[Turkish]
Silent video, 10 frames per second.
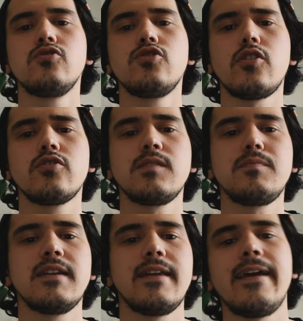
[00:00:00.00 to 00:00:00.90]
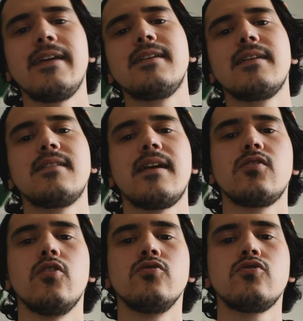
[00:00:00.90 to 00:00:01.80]
Düjerotip ile elde
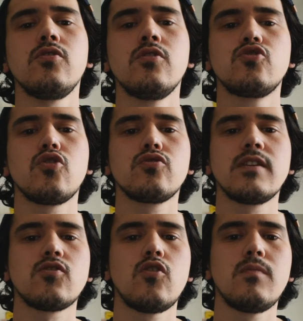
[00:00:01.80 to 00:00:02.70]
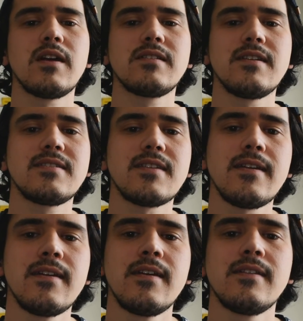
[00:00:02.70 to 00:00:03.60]
edilen görüntü çok net olmakta
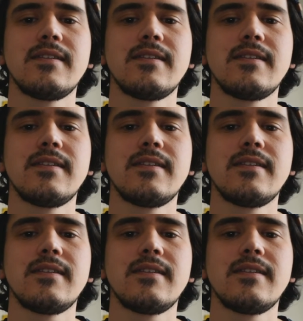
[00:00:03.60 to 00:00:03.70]
ise